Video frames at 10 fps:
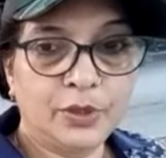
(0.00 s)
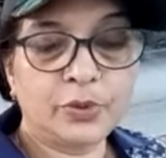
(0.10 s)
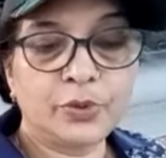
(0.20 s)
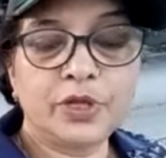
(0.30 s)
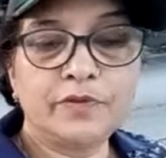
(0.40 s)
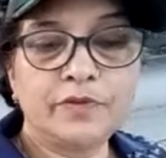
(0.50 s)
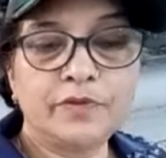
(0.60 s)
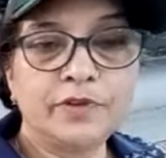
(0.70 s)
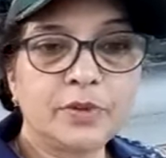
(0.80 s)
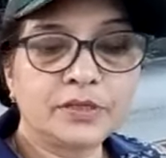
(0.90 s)
तो खुदावंद मेरे
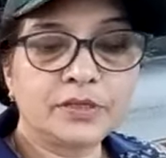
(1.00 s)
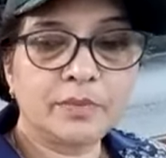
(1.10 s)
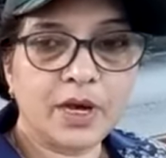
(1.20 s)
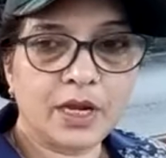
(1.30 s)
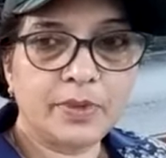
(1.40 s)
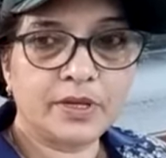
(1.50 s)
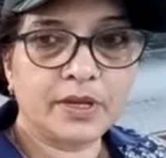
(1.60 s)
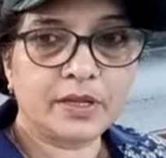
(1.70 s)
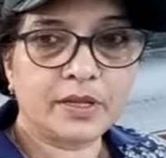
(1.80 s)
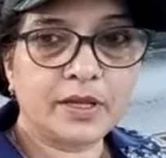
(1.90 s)
को इस्तेमाल भी
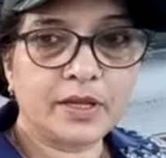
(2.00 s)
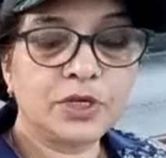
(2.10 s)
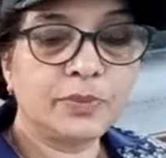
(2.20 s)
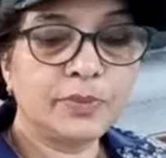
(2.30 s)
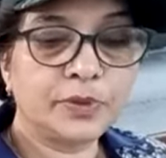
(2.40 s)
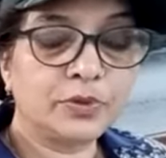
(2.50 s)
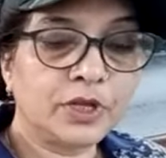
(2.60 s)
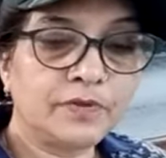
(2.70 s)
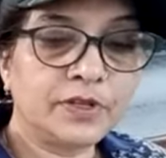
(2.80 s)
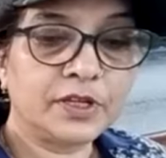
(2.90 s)
करता है तो जब मेरे को
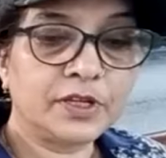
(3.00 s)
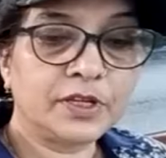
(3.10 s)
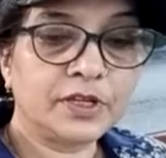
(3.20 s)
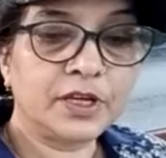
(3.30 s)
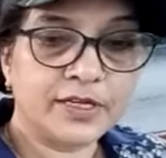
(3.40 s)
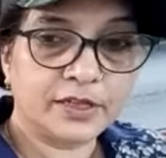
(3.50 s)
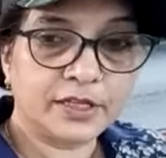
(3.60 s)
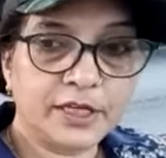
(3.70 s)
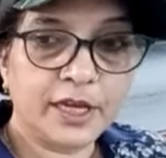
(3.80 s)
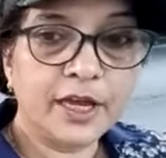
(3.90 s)
खुदावंद की आवाज़
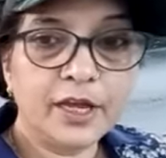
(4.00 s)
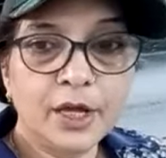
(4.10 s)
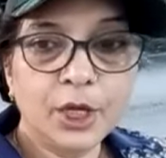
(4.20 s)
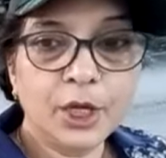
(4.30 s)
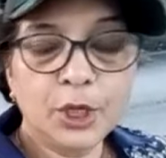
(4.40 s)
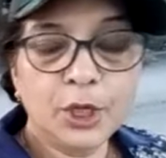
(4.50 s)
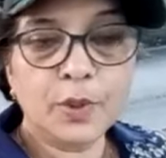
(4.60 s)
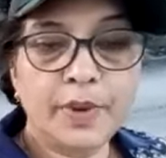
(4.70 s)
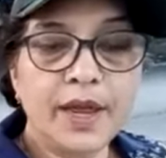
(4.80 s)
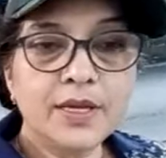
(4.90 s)
आती है तो मैं